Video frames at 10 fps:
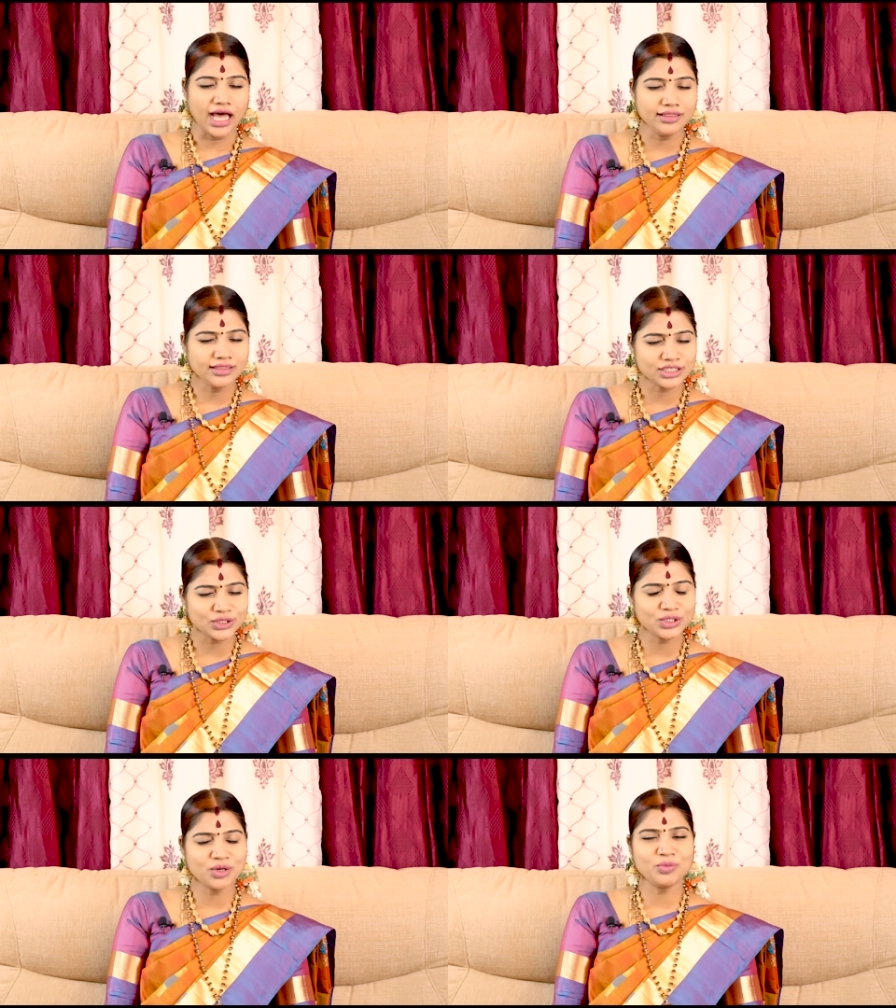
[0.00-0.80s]
அந்த
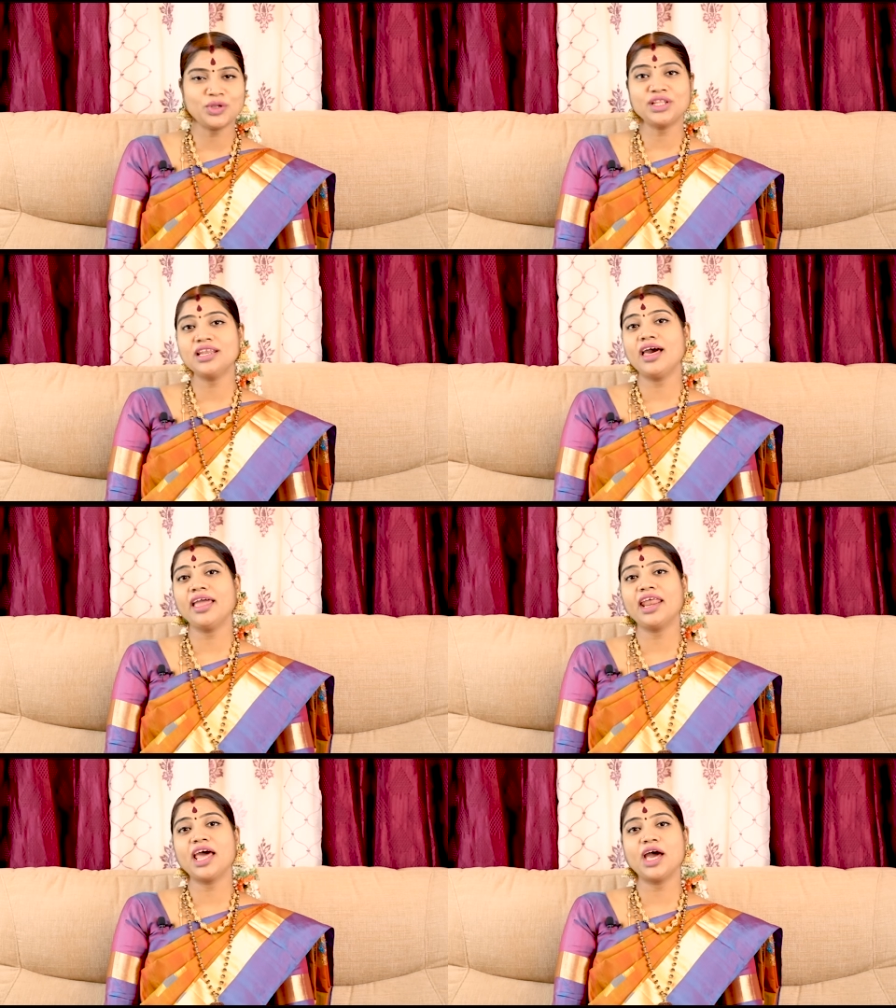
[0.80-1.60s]
சுந்தரமூர்த்தி
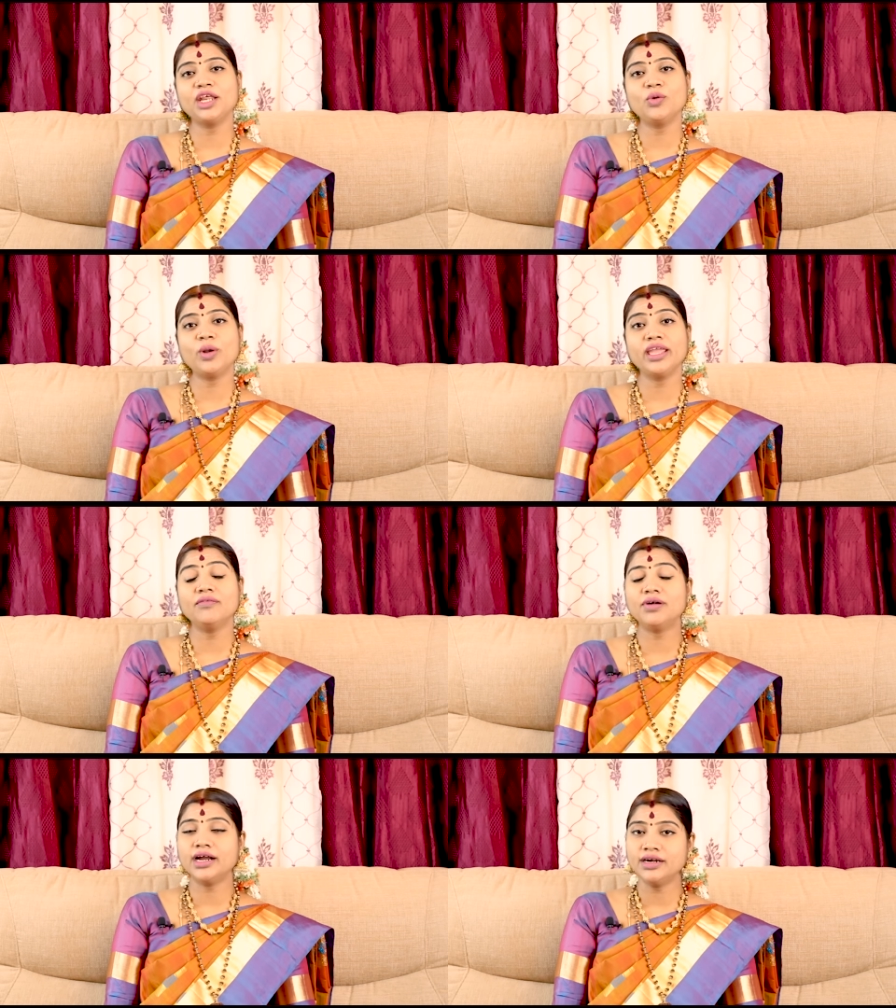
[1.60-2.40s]
நாயனாரினுடைய
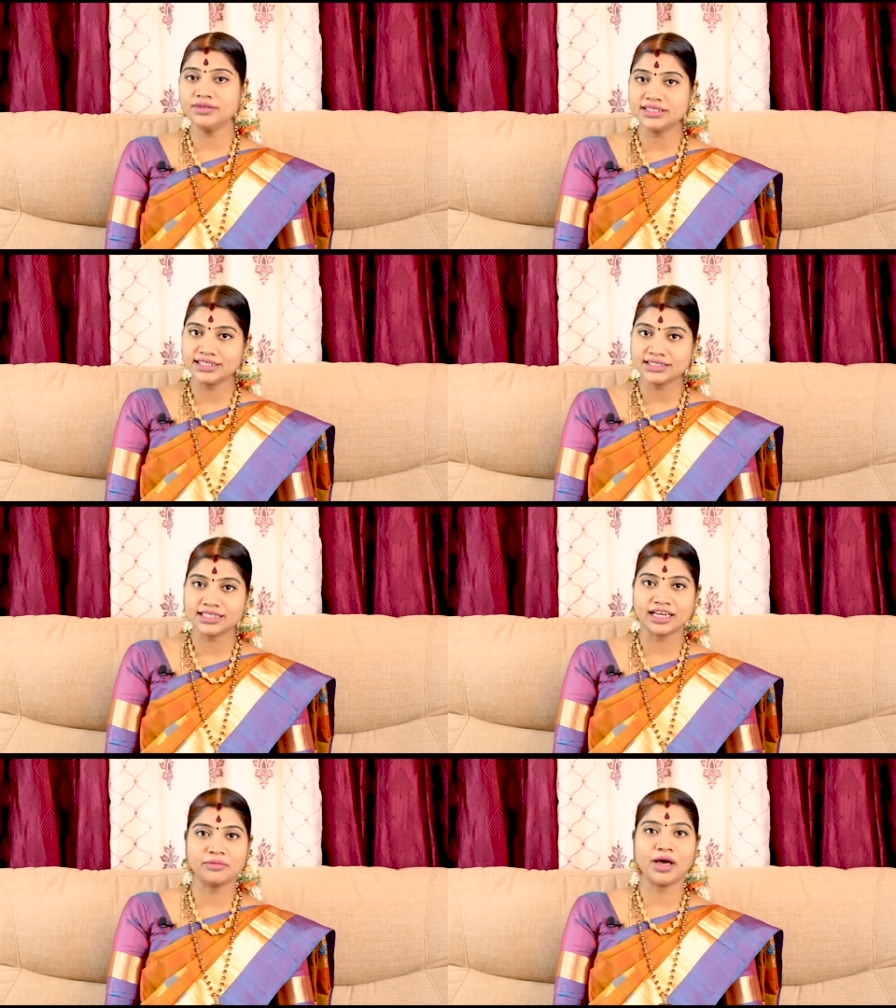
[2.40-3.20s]
வாழ்வு
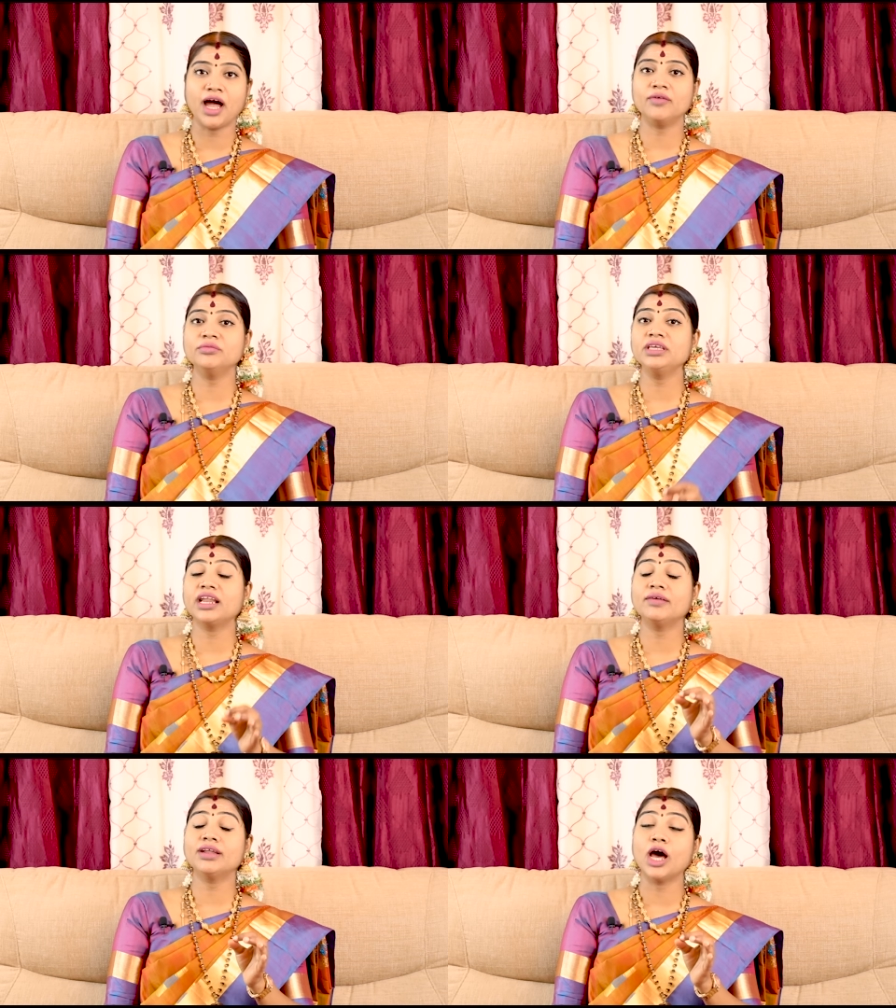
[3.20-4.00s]
திருத்தலமாகவும்
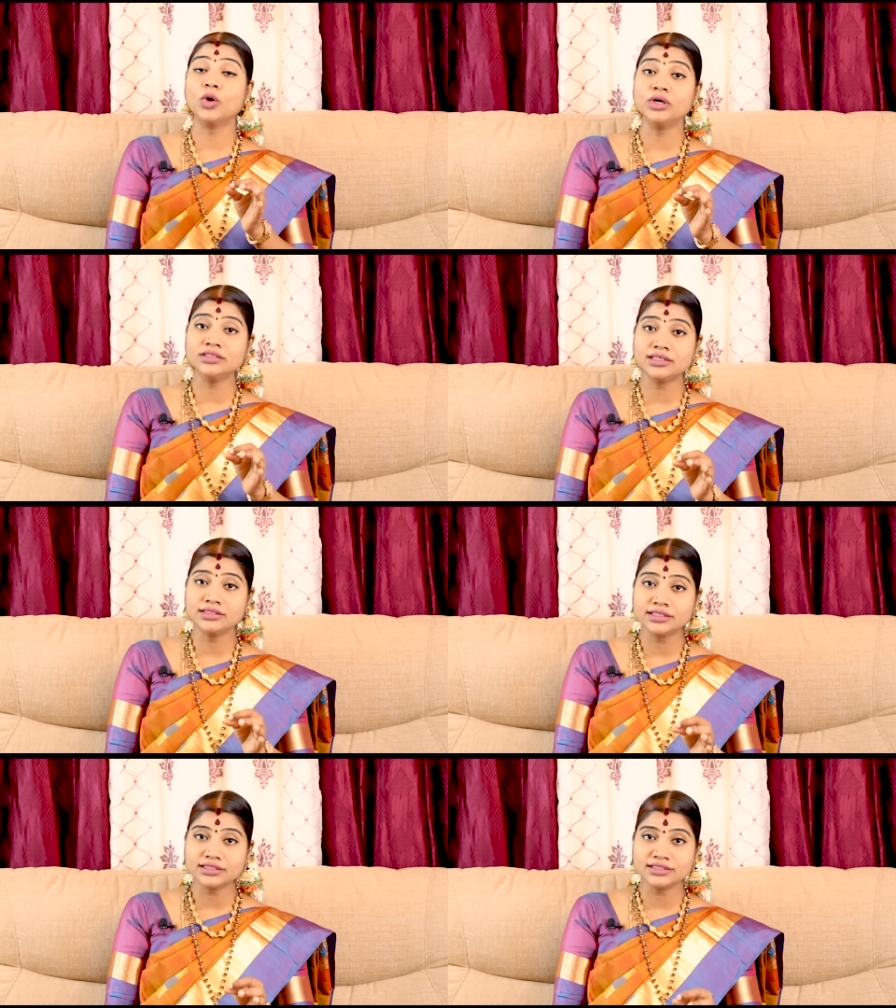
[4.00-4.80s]
இறைவன் அருள்
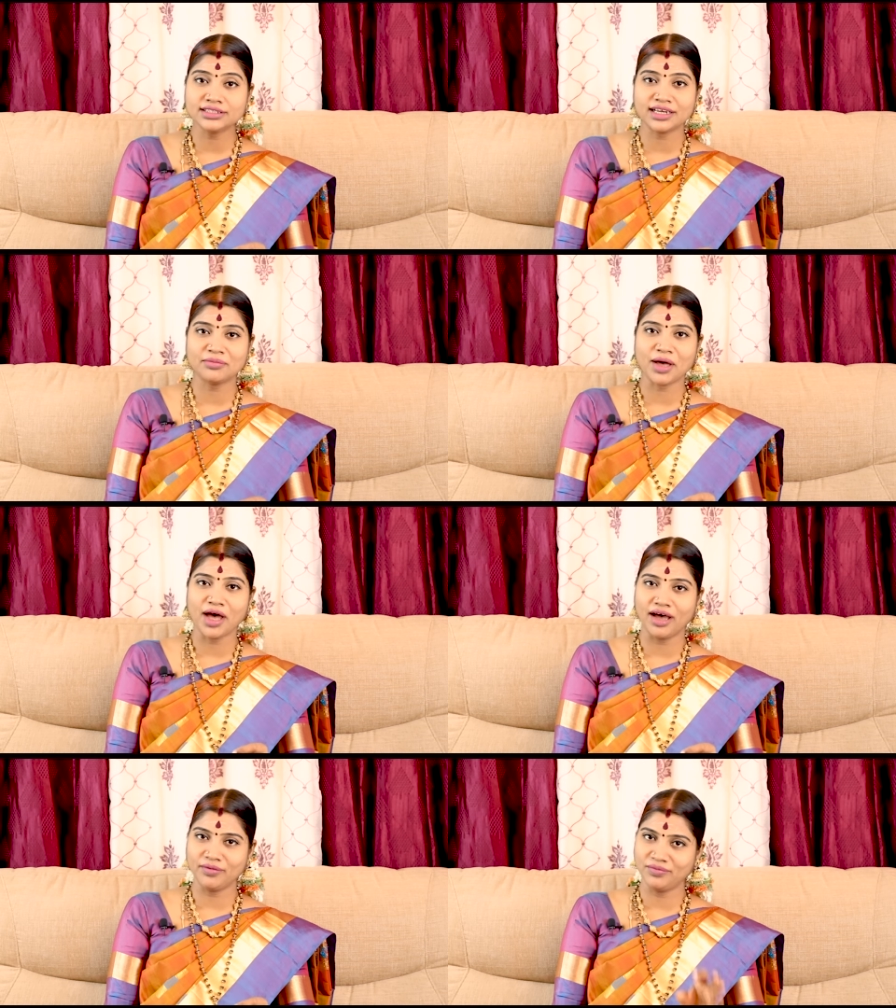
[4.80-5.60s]
தந்த
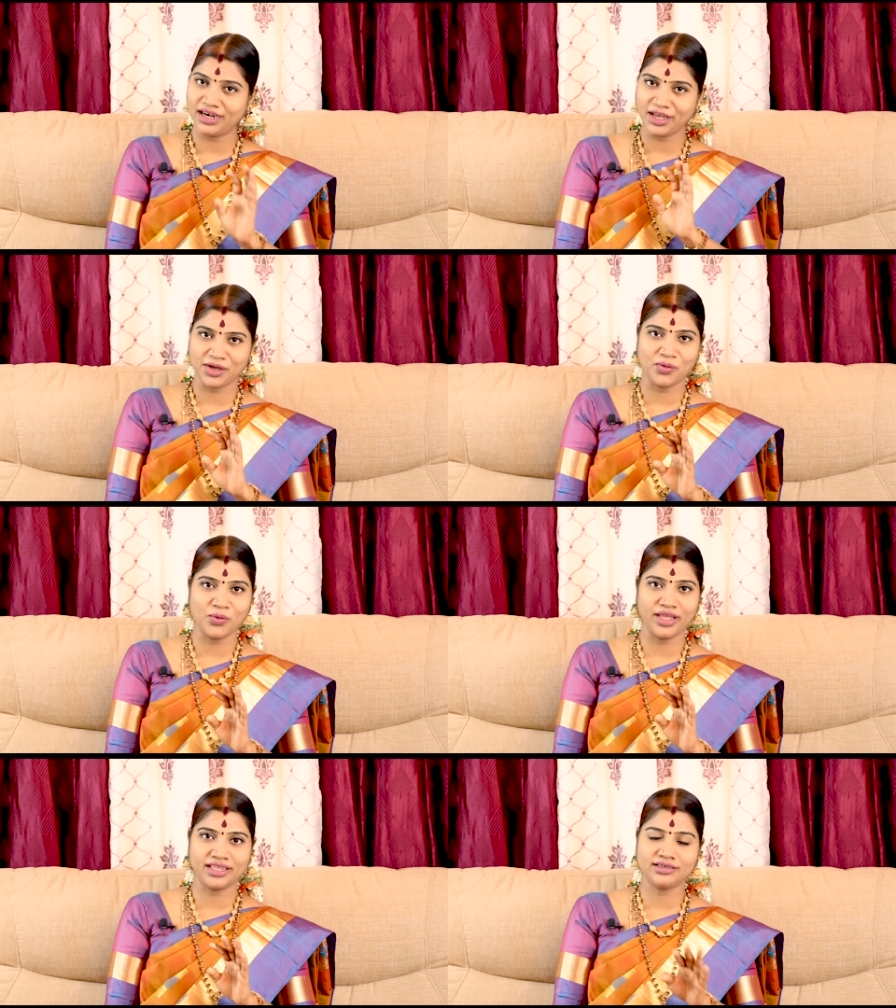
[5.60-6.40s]
திருத்தலமாகவும்
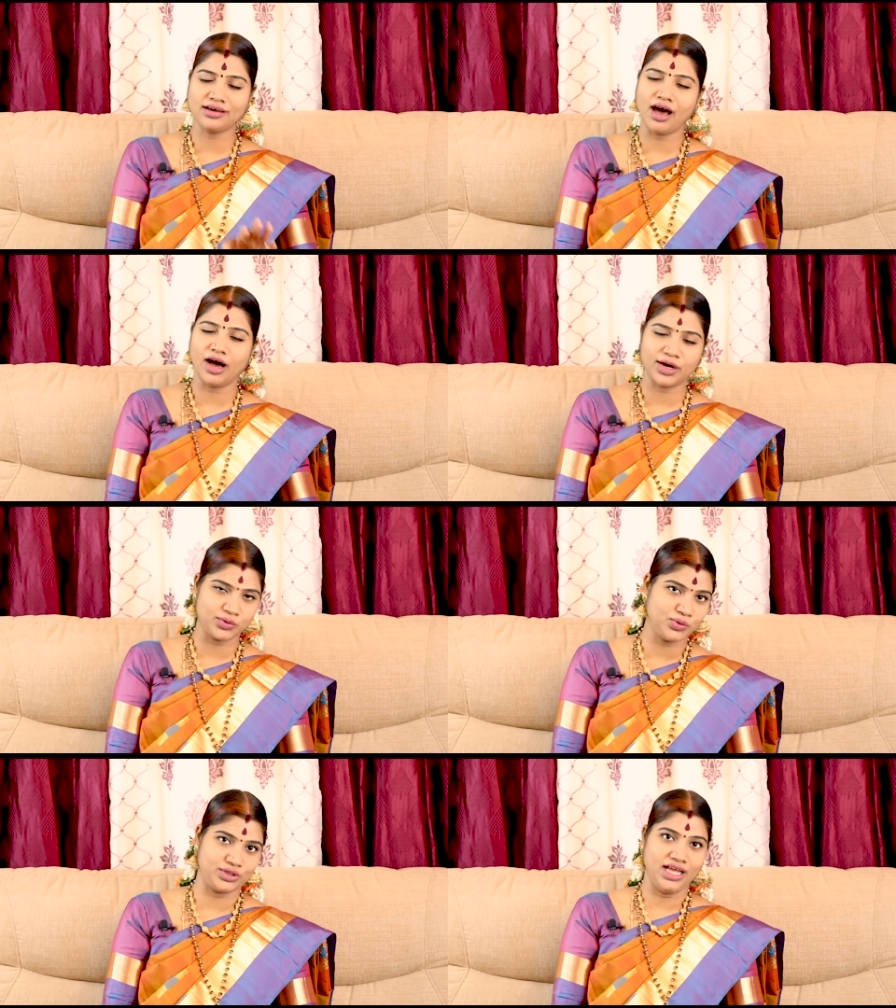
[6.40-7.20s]
விளங்கக்கூடியது
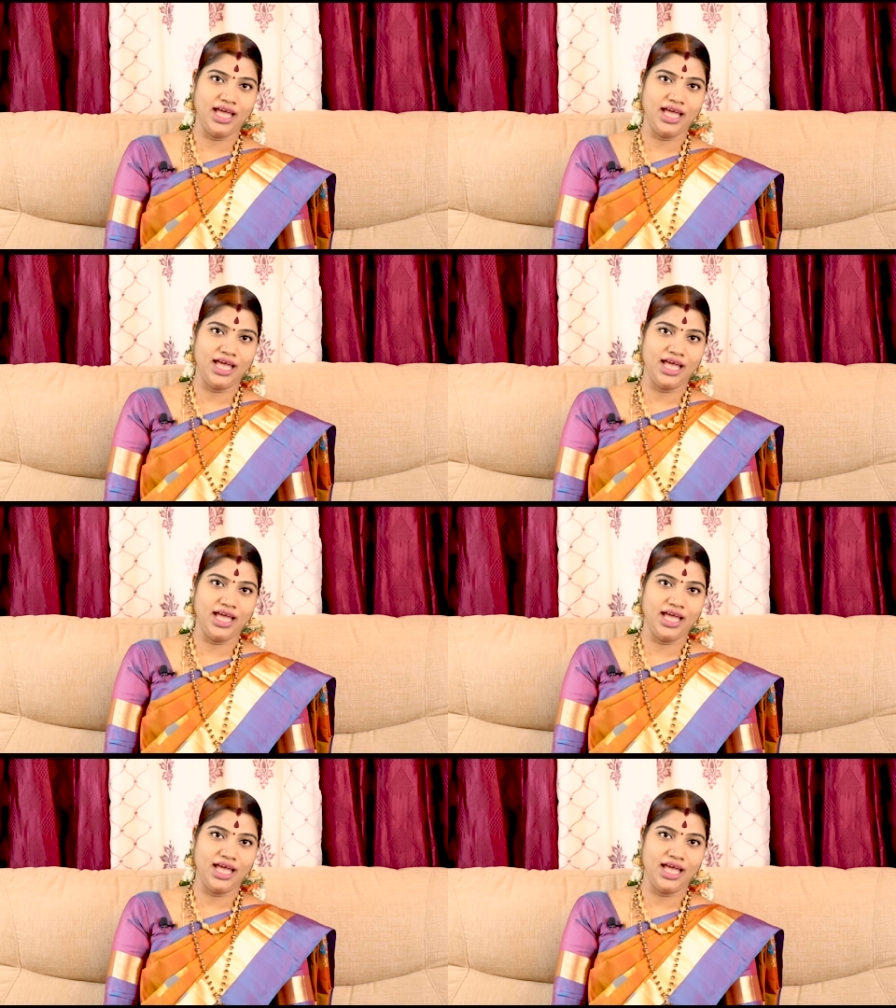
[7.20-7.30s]
ஆரூர்